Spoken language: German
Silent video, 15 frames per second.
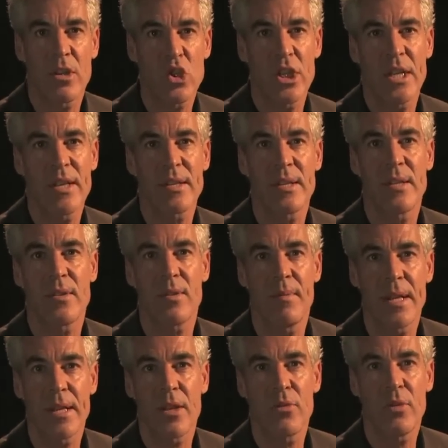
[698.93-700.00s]
Da steht das
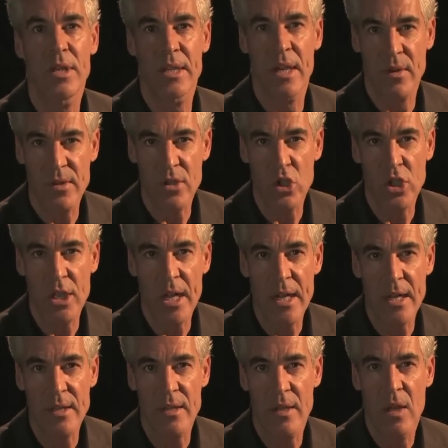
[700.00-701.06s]
Instrument natürlich
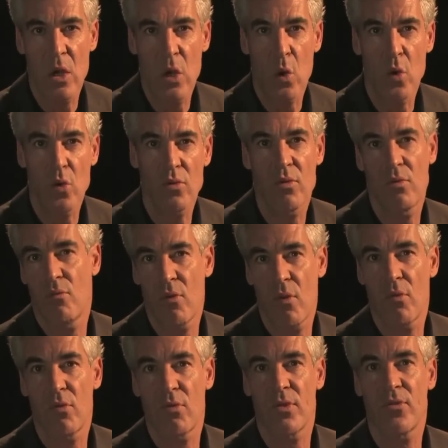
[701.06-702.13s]
ausgestellt und
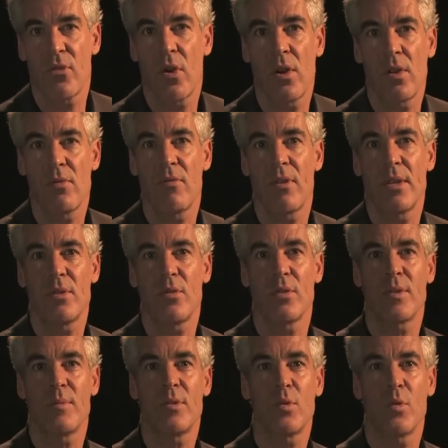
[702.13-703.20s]
wir würden uns freuen, wenn Sie
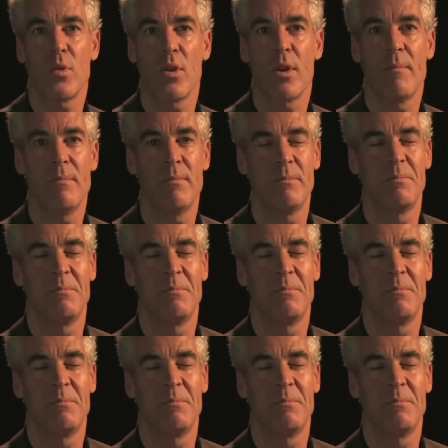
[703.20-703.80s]
uns besuchen kommen.